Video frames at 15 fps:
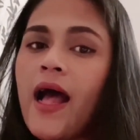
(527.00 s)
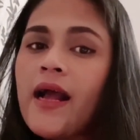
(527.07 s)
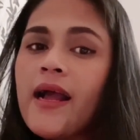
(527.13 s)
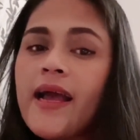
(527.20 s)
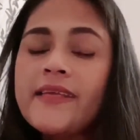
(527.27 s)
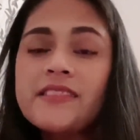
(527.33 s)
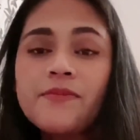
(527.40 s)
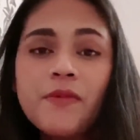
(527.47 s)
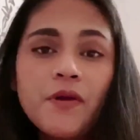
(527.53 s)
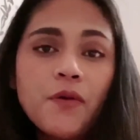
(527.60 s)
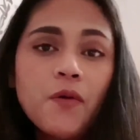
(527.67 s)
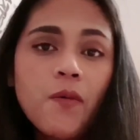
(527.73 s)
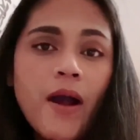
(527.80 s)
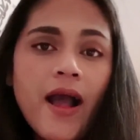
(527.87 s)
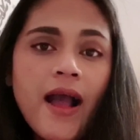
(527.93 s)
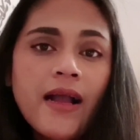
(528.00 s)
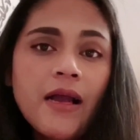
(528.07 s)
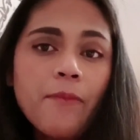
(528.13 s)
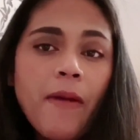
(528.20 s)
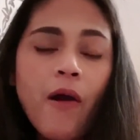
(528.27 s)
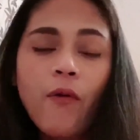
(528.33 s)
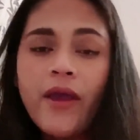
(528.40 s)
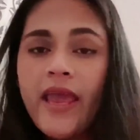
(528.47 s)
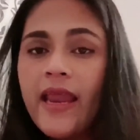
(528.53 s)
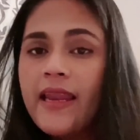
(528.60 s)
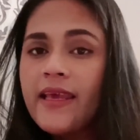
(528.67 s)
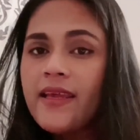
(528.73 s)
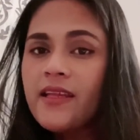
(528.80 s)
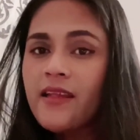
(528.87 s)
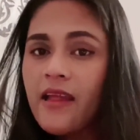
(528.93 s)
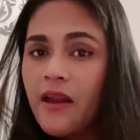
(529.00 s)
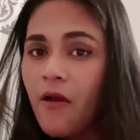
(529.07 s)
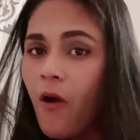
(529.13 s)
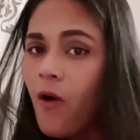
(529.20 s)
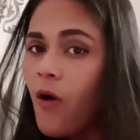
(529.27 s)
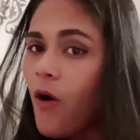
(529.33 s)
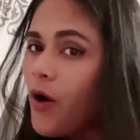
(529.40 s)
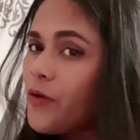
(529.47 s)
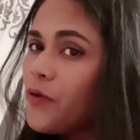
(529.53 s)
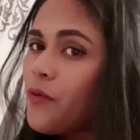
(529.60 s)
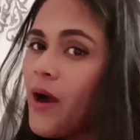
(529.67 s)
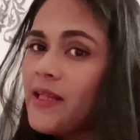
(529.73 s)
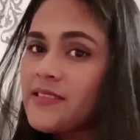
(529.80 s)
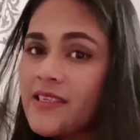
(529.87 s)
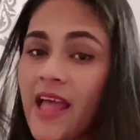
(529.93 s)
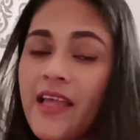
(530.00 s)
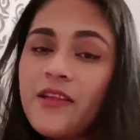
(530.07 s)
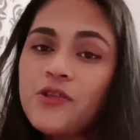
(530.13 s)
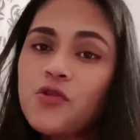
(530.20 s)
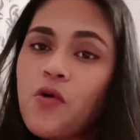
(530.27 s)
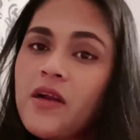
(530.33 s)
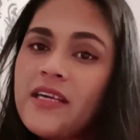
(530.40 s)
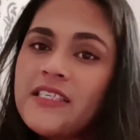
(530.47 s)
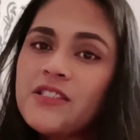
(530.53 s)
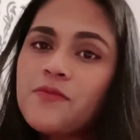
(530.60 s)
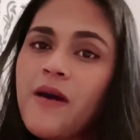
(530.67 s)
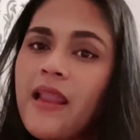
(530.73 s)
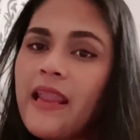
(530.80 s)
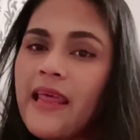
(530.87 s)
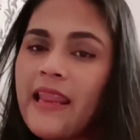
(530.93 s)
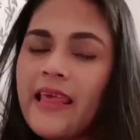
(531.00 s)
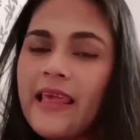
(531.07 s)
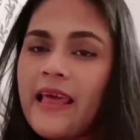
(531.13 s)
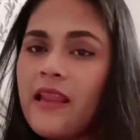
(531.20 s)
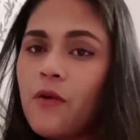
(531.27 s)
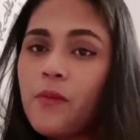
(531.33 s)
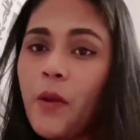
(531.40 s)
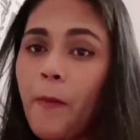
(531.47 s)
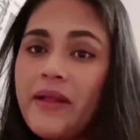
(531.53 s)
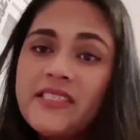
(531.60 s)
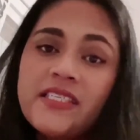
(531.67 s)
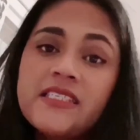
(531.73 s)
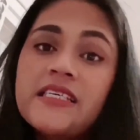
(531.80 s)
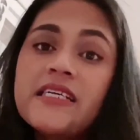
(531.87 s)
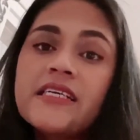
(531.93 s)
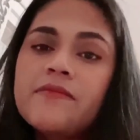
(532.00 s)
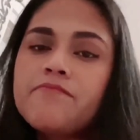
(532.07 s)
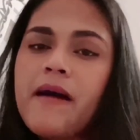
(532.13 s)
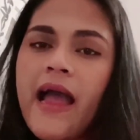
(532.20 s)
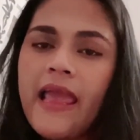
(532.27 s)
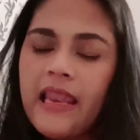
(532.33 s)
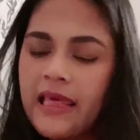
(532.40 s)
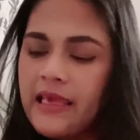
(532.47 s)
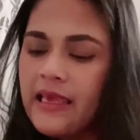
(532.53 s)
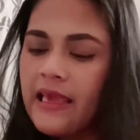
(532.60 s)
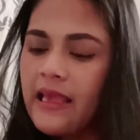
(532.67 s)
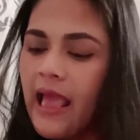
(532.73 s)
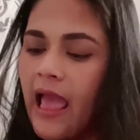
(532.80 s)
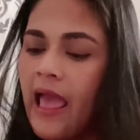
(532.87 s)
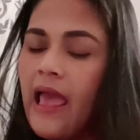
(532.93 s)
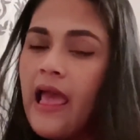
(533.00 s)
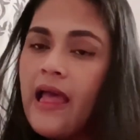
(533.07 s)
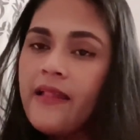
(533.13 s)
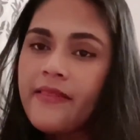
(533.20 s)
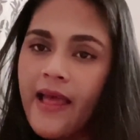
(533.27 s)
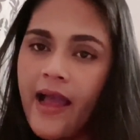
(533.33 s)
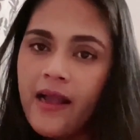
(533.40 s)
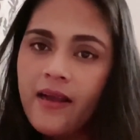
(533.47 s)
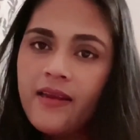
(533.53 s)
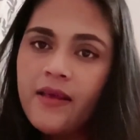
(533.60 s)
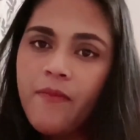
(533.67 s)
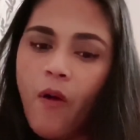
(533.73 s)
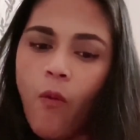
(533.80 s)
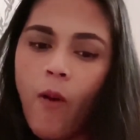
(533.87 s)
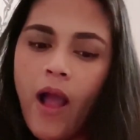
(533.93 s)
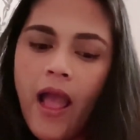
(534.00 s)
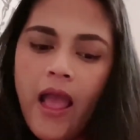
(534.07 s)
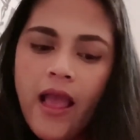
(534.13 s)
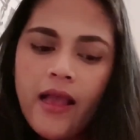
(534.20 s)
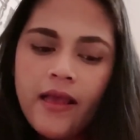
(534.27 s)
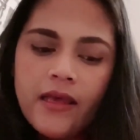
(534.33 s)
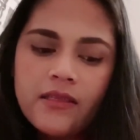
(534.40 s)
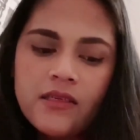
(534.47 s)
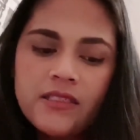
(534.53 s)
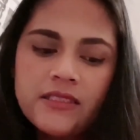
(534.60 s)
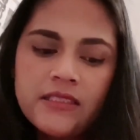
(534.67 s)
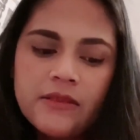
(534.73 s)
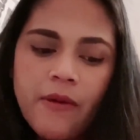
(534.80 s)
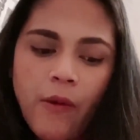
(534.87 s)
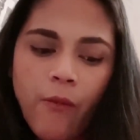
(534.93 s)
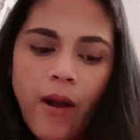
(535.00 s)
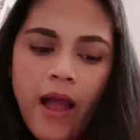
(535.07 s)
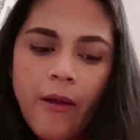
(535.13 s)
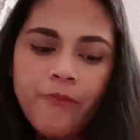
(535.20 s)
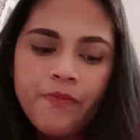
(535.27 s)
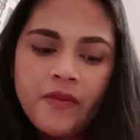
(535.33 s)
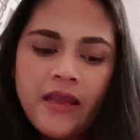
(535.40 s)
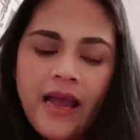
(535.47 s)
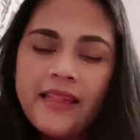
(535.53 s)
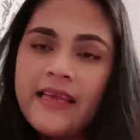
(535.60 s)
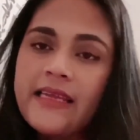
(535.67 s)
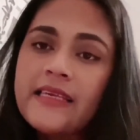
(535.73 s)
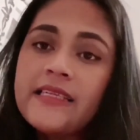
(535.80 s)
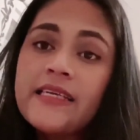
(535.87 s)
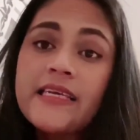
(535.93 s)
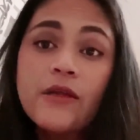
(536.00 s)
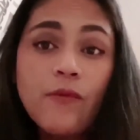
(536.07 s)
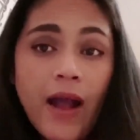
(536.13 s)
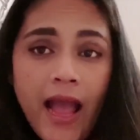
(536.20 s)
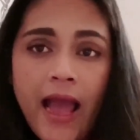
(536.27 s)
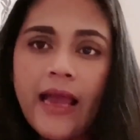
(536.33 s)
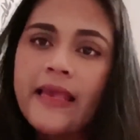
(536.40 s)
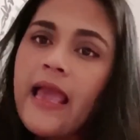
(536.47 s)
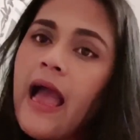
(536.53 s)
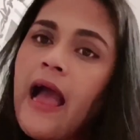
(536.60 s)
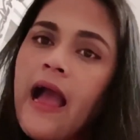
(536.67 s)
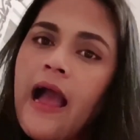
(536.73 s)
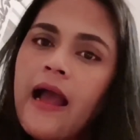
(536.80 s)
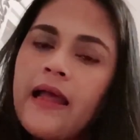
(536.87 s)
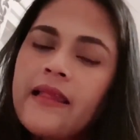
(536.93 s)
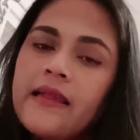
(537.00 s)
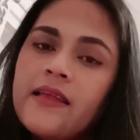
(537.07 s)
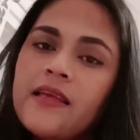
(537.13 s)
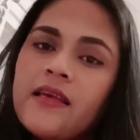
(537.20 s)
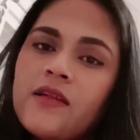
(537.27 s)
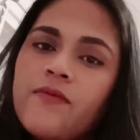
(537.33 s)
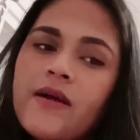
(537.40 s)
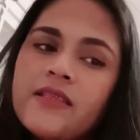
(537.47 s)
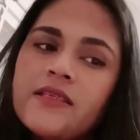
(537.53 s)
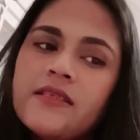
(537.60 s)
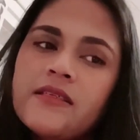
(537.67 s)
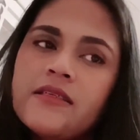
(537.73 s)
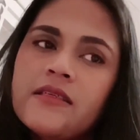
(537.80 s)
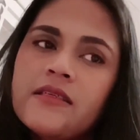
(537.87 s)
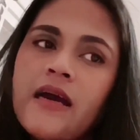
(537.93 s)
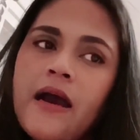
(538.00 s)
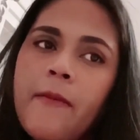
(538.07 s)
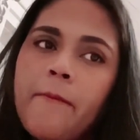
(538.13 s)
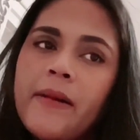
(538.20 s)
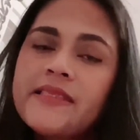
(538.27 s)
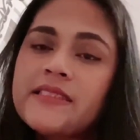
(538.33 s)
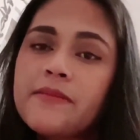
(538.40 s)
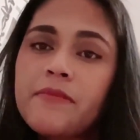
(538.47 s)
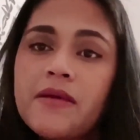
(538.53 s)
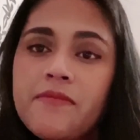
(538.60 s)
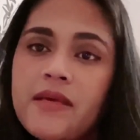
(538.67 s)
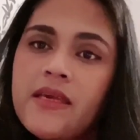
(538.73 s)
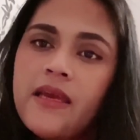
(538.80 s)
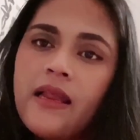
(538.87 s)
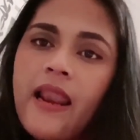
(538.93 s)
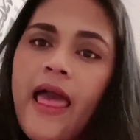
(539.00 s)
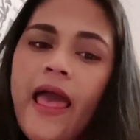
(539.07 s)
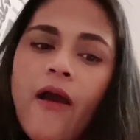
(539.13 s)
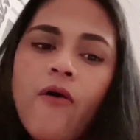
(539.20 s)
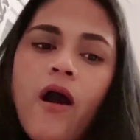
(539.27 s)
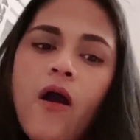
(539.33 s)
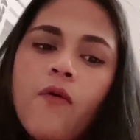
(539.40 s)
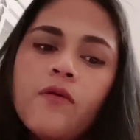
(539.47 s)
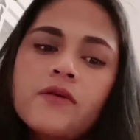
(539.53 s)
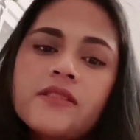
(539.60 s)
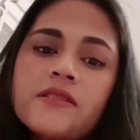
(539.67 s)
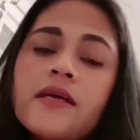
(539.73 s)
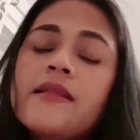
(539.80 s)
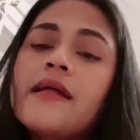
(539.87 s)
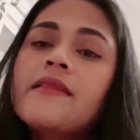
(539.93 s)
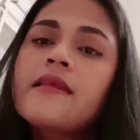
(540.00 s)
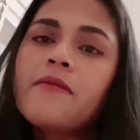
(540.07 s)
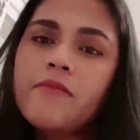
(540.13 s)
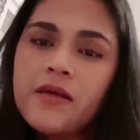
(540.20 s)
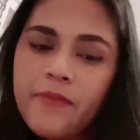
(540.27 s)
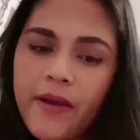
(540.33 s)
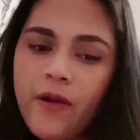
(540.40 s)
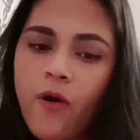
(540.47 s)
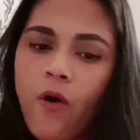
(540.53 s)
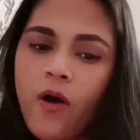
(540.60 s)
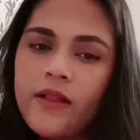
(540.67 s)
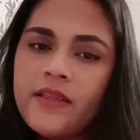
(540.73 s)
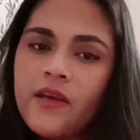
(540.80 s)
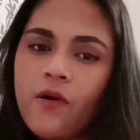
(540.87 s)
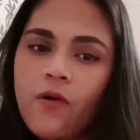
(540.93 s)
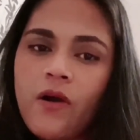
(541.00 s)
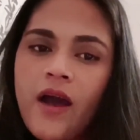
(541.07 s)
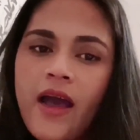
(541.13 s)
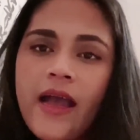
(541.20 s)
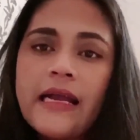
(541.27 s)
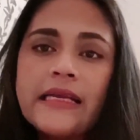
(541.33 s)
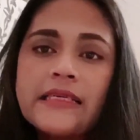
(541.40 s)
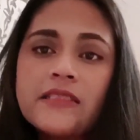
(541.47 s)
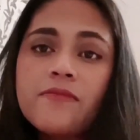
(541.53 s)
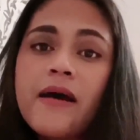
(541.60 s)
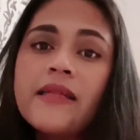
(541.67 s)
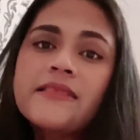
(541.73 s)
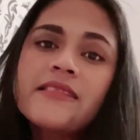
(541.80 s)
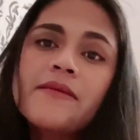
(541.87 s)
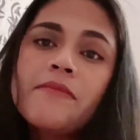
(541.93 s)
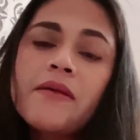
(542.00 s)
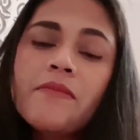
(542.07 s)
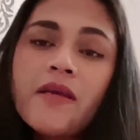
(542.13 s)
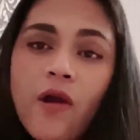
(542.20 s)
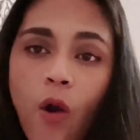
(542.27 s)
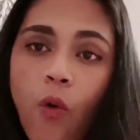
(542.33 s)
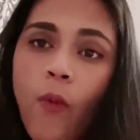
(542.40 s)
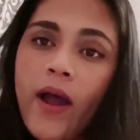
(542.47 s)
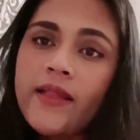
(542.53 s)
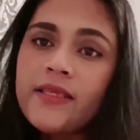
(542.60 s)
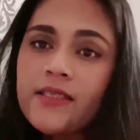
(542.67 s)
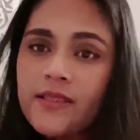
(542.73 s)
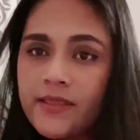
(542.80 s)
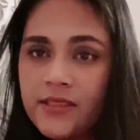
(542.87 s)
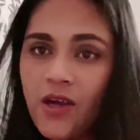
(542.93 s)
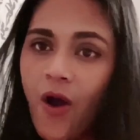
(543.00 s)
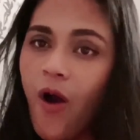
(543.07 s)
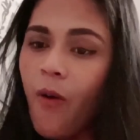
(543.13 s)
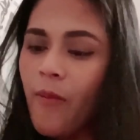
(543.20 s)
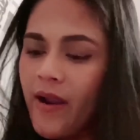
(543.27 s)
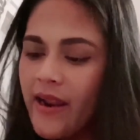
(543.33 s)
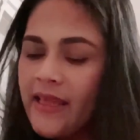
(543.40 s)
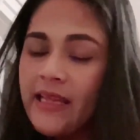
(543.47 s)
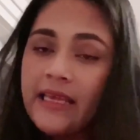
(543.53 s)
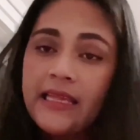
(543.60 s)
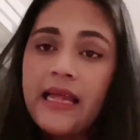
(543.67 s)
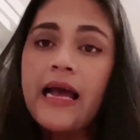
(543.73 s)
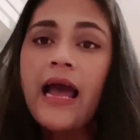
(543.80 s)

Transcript: ใครจะไปรู้ว่ากระเป๋าเคลลี่ที่นันรอคอยอยู่อาจจะได้ในช่วงคริสต์มาสอะไรอย่างเงี้ยแล้วเดี๋ยวมันจะเยอะเกินไปอะไรอย่างเงี้ยนางก็เลยบอกว่างั้นก็ซื้อแบบว่าอันไหนที่เธอคิดว่าหายากอันไหนที่คิดว่าเธอมันจะไม่มีอีกแล้วเอาเสื้อนั้นติดมือไปก่อนเดี๋ยวคริสต์มาสจะไม่มีของขวัญที่เธอชอบอะไรอย่างงี้นะคะ